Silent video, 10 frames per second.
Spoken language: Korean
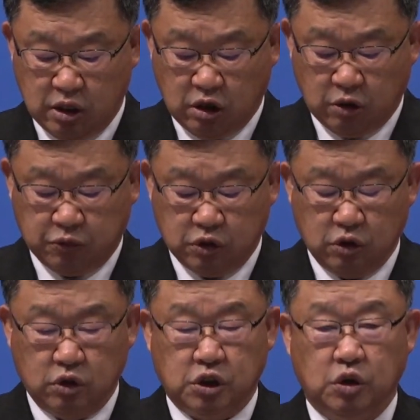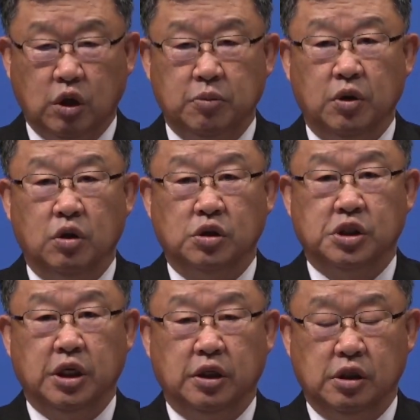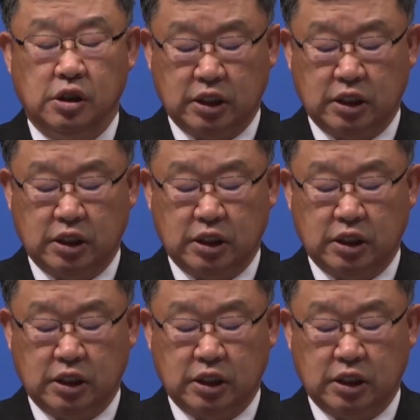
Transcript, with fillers: 엎드려 기도하며 지혜를